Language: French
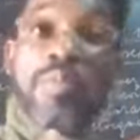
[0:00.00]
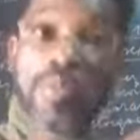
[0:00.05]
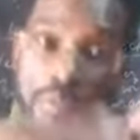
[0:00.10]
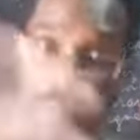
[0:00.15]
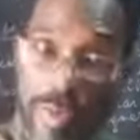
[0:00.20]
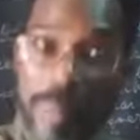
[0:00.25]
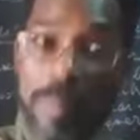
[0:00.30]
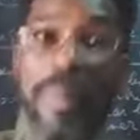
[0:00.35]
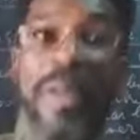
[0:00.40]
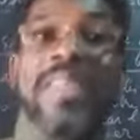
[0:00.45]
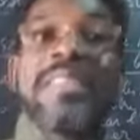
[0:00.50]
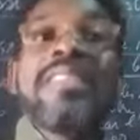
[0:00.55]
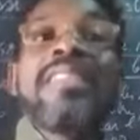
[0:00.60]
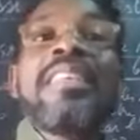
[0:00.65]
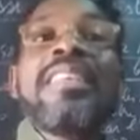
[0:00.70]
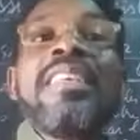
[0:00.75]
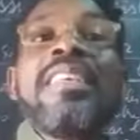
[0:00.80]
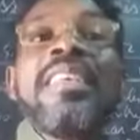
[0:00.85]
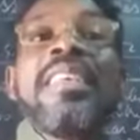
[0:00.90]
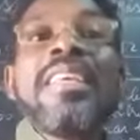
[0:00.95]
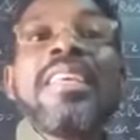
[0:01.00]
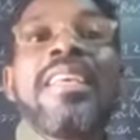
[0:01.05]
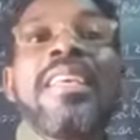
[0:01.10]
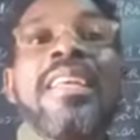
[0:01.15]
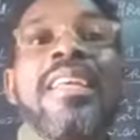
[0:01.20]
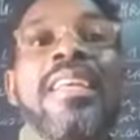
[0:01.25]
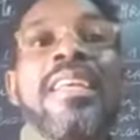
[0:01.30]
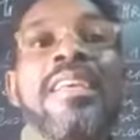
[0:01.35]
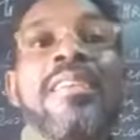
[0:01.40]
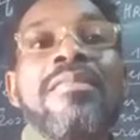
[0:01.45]
pour faire partie
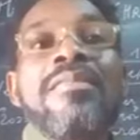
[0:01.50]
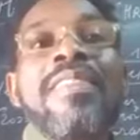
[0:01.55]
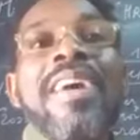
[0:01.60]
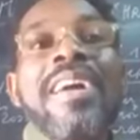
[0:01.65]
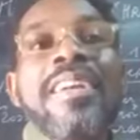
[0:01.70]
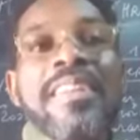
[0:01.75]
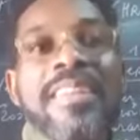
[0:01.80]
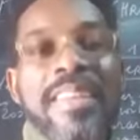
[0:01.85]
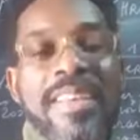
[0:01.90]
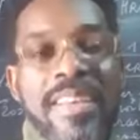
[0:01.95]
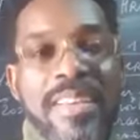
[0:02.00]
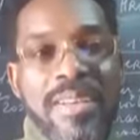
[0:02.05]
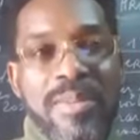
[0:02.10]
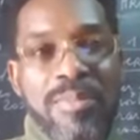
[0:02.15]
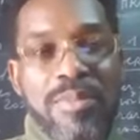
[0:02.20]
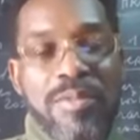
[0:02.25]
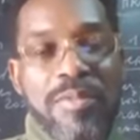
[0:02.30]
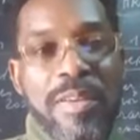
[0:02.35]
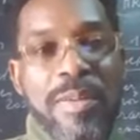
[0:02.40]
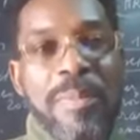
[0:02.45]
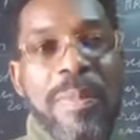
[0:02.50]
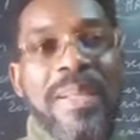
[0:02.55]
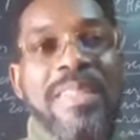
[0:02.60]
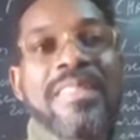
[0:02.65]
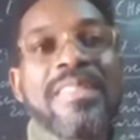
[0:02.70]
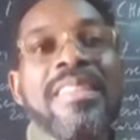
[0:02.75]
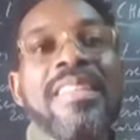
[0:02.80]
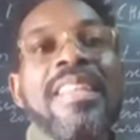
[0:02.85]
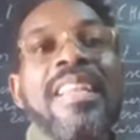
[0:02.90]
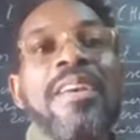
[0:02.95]
Wagner, pour faire
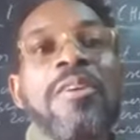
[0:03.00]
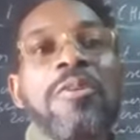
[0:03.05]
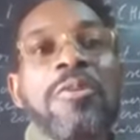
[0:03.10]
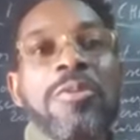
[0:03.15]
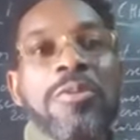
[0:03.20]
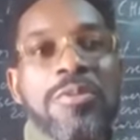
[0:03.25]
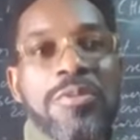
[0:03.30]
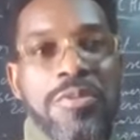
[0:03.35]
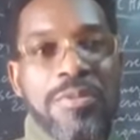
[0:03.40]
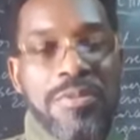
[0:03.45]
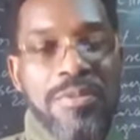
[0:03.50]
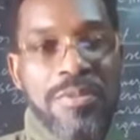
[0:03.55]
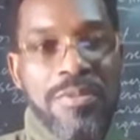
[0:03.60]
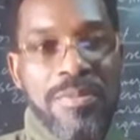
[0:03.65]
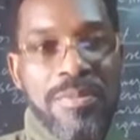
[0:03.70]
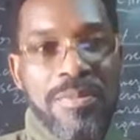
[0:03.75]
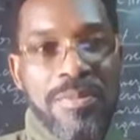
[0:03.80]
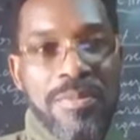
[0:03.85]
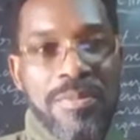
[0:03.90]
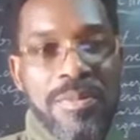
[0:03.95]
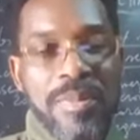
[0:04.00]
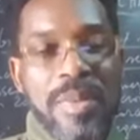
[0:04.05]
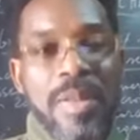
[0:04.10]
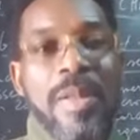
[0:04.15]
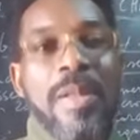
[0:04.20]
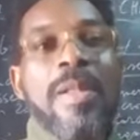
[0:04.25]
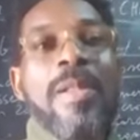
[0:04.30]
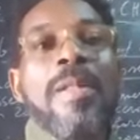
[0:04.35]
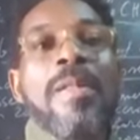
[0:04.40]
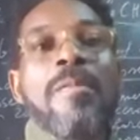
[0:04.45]
partie les Russes.
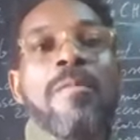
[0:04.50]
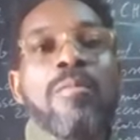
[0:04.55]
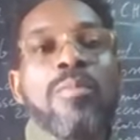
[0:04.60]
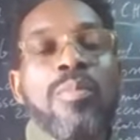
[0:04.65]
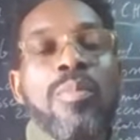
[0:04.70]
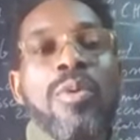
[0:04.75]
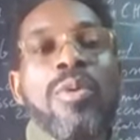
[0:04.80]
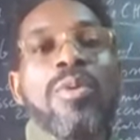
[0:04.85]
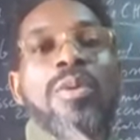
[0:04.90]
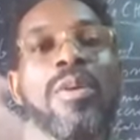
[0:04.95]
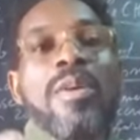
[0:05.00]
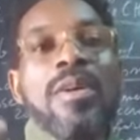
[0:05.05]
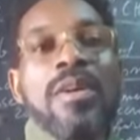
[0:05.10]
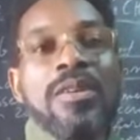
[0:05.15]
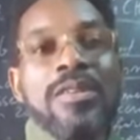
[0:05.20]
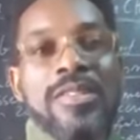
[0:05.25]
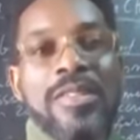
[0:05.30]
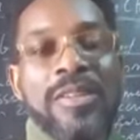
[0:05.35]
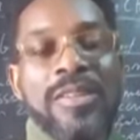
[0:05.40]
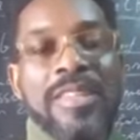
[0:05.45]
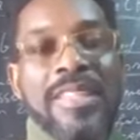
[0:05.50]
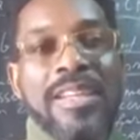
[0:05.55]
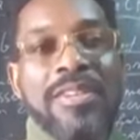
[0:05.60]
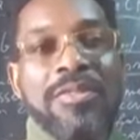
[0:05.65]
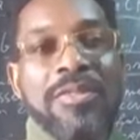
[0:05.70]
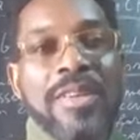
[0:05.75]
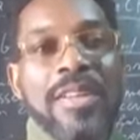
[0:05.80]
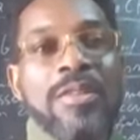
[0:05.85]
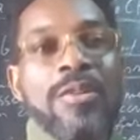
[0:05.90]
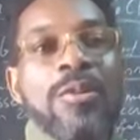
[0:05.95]
Bon, en
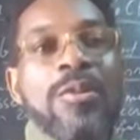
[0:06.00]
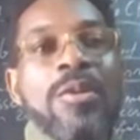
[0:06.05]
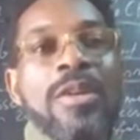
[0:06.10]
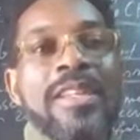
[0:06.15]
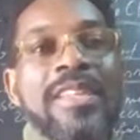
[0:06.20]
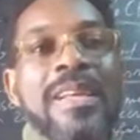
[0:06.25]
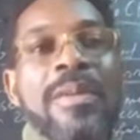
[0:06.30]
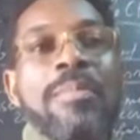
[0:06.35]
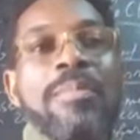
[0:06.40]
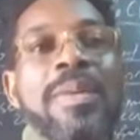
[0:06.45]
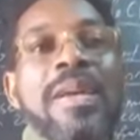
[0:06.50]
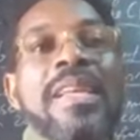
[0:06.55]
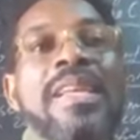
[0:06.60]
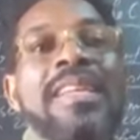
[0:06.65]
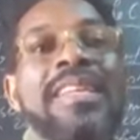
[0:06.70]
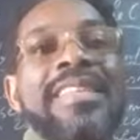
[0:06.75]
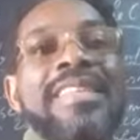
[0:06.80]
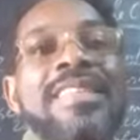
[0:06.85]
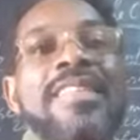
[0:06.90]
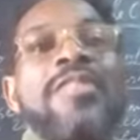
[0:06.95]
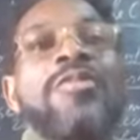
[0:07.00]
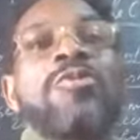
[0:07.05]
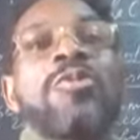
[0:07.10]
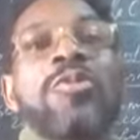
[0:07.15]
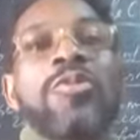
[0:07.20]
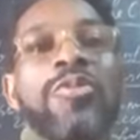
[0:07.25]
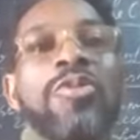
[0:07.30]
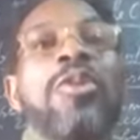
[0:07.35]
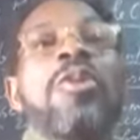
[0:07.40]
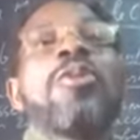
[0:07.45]
Centrafrique, on les appelle les
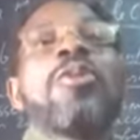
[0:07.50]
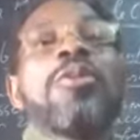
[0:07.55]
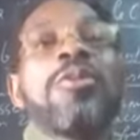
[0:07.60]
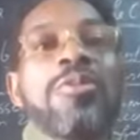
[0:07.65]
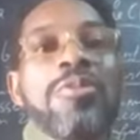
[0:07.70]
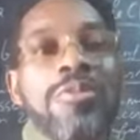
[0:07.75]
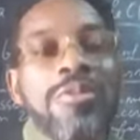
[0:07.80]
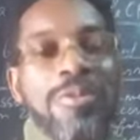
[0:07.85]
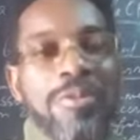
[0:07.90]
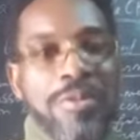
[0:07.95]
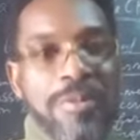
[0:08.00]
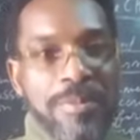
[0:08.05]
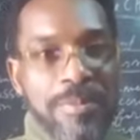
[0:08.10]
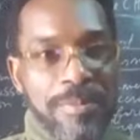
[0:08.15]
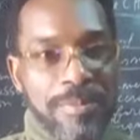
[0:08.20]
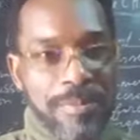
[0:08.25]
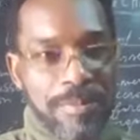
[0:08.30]
instructeurs russes.